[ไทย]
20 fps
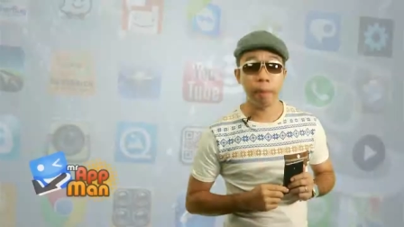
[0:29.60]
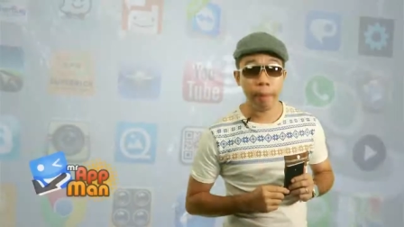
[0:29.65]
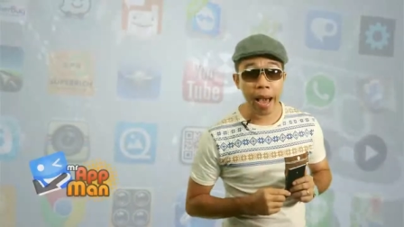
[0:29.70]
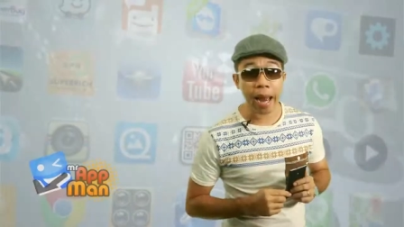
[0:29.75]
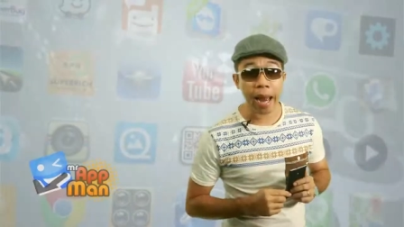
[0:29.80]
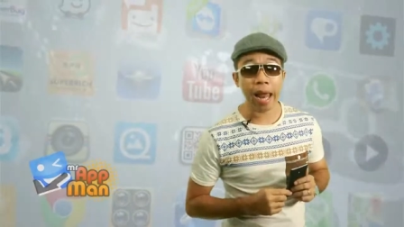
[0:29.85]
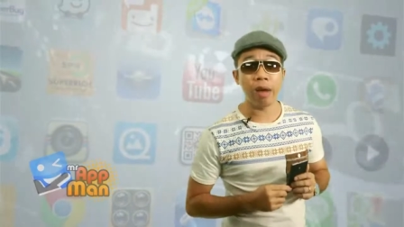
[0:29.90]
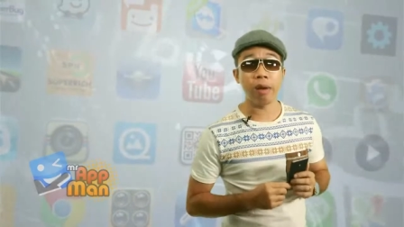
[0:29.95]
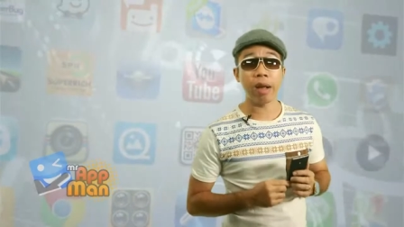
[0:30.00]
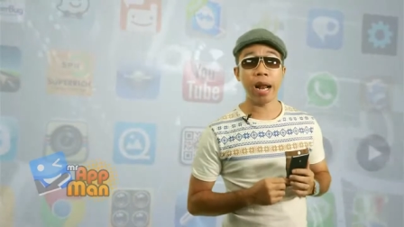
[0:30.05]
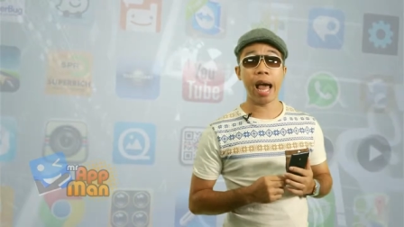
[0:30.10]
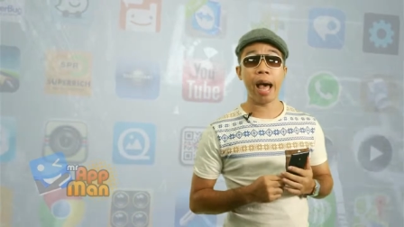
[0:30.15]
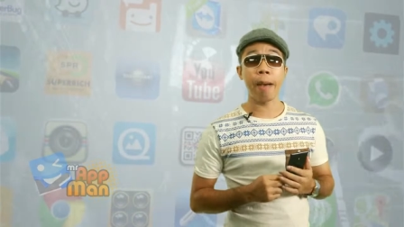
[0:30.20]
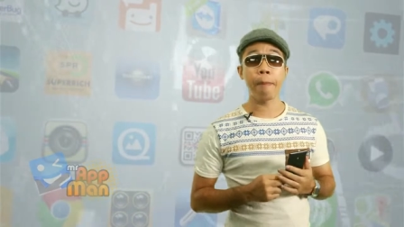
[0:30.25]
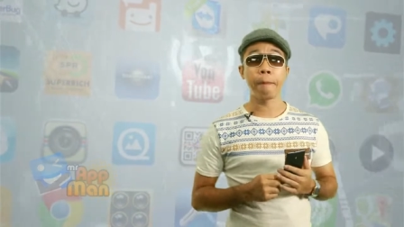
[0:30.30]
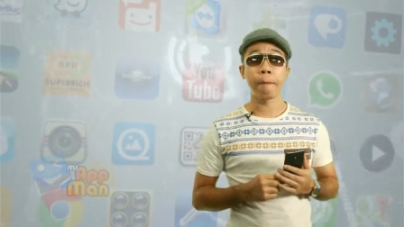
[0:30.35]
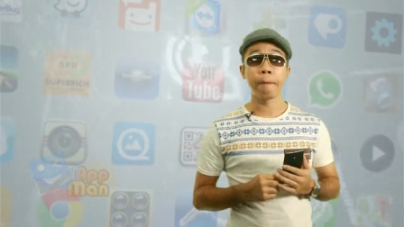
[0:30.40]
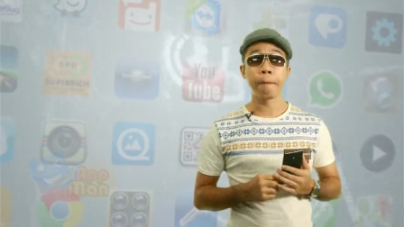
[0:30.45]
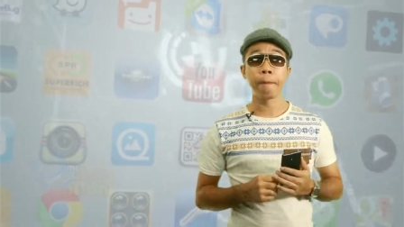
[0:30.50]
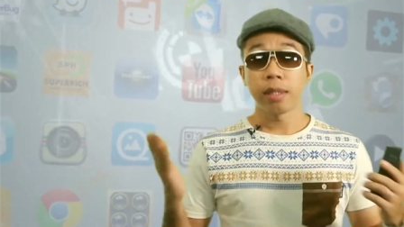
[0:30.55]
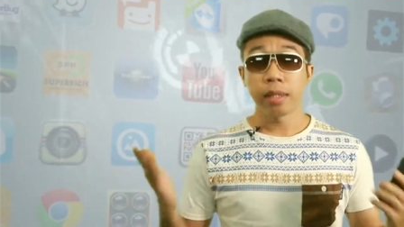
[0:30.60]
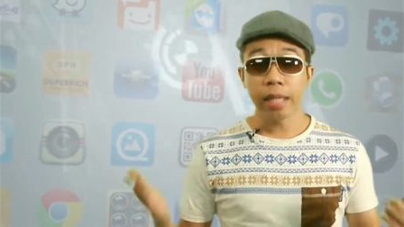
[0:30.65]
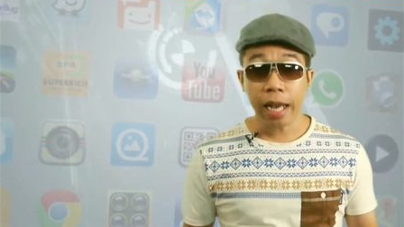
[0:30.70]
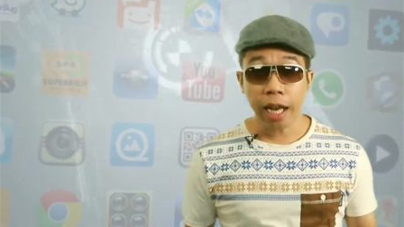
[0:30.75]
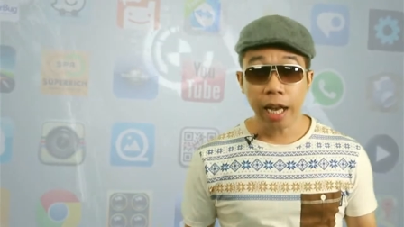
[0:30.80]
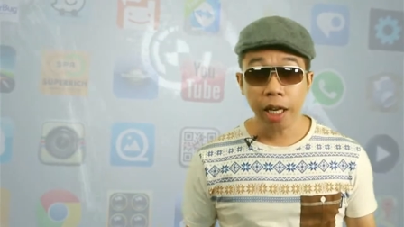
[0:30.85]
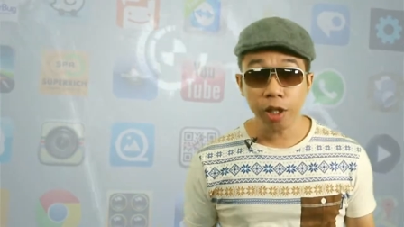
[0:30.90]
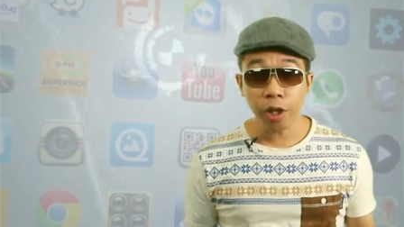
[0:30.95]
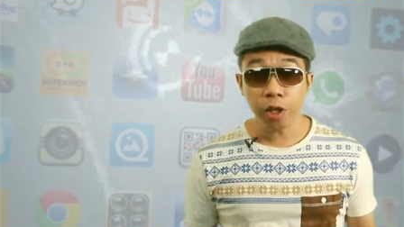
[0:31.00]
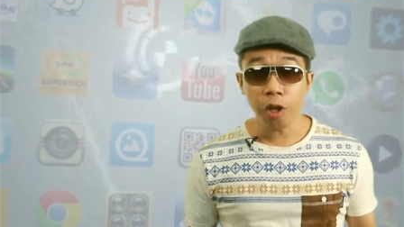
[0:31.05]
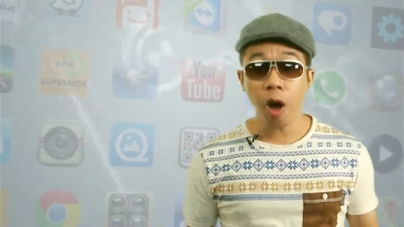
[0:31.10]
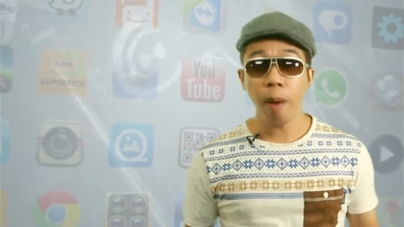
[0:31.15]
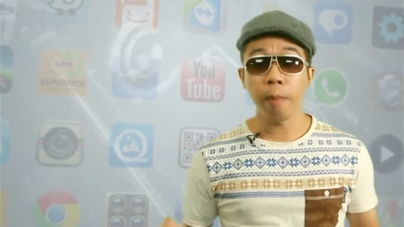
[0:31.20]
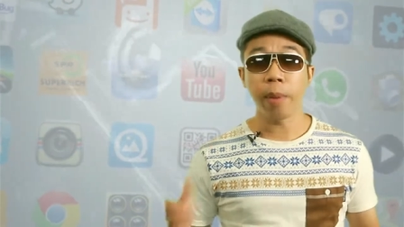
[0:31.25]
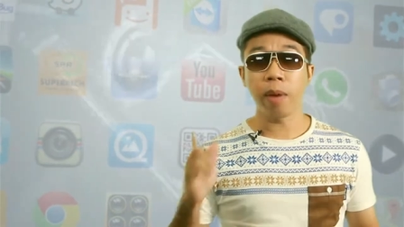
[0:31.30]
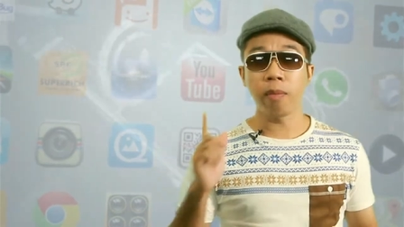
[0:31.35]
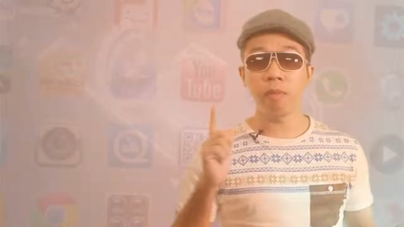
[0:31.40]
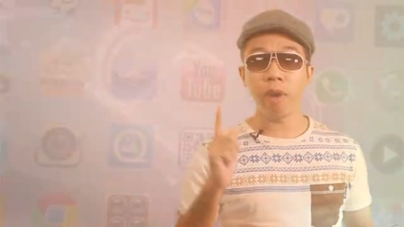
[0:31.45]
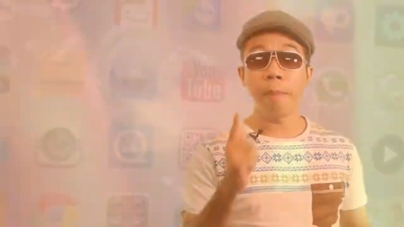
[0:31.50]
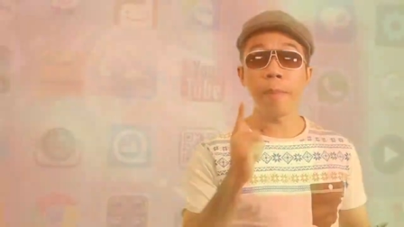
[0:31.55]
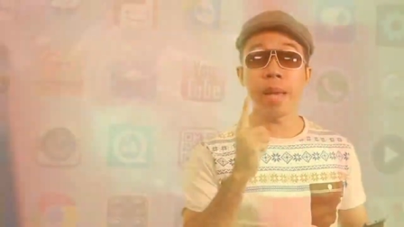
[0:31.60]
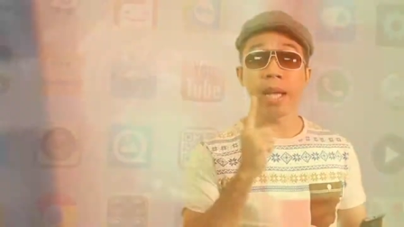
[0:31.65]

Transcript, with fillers: มาบ้างแล้วครับแต่ก็ต้องยอมรับว่า